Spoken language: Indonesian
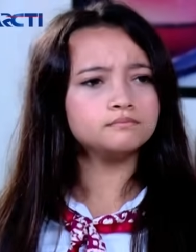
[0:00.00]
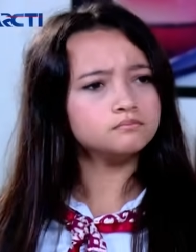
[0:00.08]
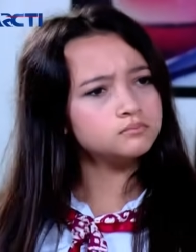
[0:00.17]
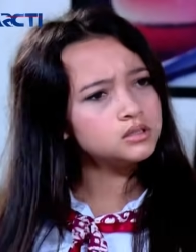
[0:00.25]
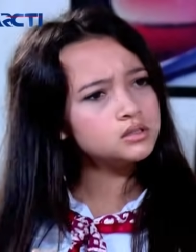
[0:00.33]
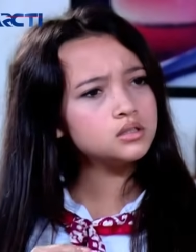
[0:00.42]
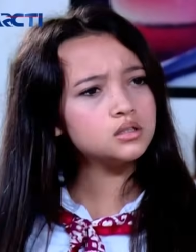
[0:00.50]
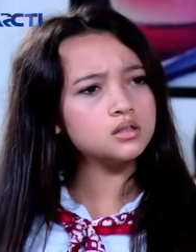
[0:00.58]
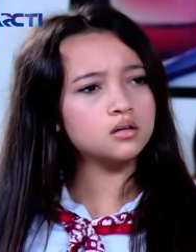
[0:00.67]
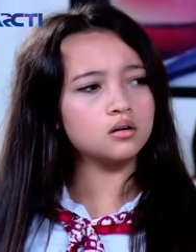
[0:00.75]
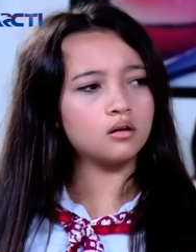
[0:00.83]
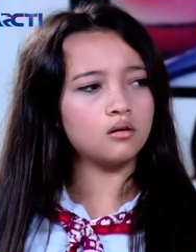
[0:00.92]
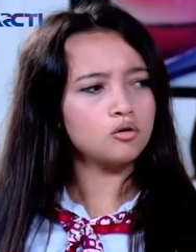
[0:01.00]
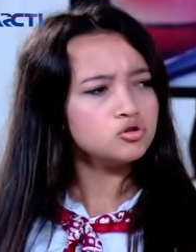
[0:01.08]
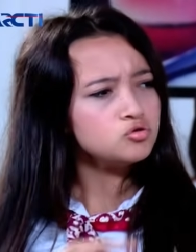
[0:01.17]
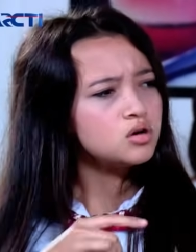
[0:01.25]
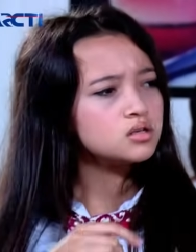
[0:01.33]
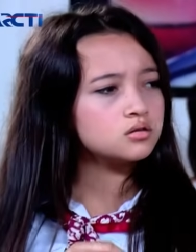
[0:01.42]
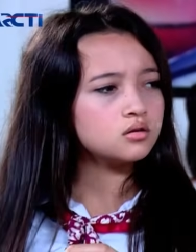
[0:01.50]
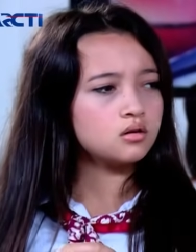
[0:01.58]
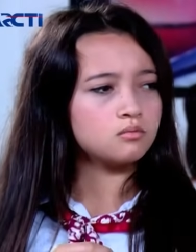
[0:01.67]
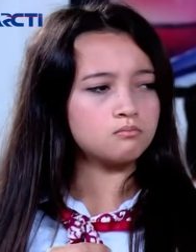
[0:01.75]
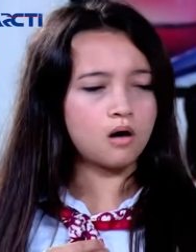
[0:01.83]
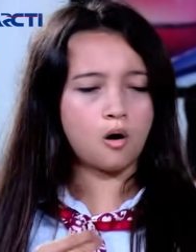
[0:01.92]
yang bener. Lo juga
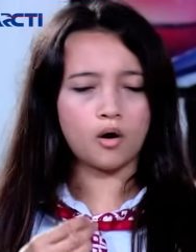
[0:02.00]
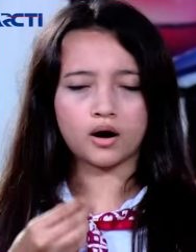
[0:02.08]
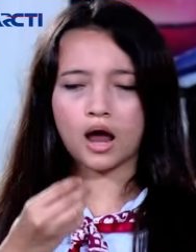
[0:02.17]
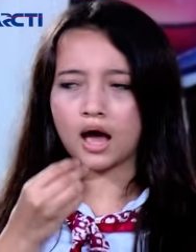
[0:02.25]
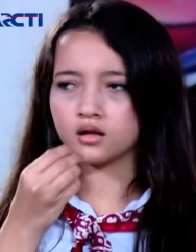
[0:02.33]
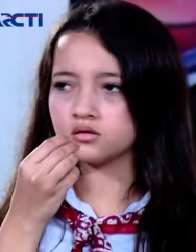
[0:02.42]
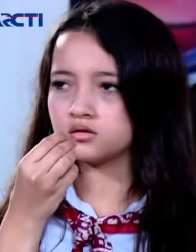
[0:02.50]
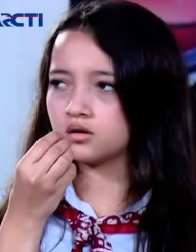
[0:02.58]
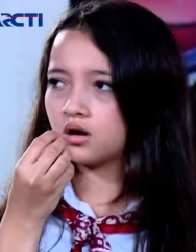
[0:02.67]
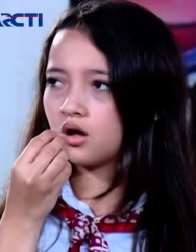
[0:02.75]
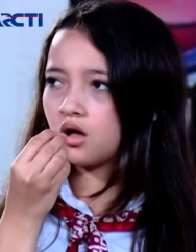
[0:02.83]
sih mauan aja.